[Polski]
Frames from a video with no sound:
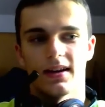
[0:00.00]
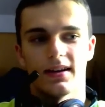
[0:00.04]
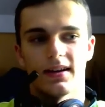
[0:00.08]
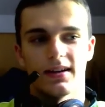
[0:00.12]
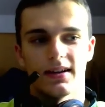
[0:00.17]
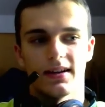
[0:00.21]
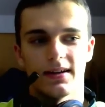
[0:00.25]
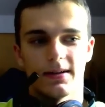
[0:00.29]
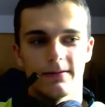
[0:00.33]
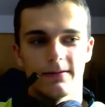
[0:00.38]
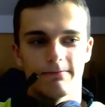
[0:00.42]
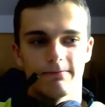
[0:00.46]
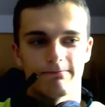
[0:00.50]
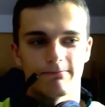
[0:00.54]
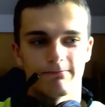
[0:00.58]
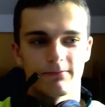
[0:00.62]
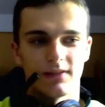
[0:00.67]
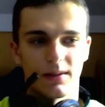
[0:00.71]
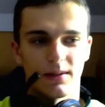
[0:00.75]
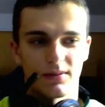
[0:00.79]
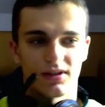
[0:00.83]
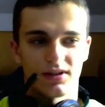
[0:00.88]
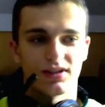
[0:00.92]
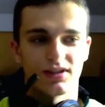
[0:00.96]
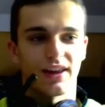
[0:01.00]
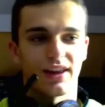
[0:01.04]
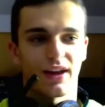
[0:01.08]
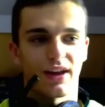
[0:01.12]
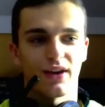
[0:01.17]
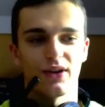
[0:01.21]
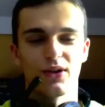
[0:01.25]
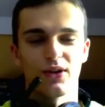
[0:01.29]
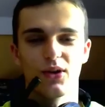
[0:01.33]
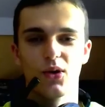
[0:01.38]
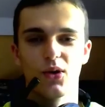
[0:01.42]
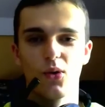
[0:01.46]
Yy, nabierzecie
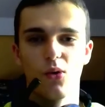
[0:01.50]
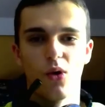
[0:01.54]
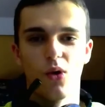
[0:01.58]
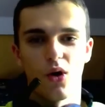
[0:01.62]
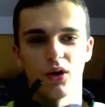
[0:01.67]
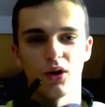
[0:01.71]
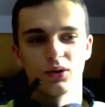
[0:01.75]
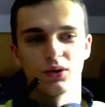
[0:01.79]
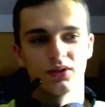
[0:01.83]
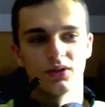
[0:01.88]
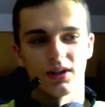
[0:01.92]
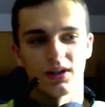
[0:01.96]
tego głodu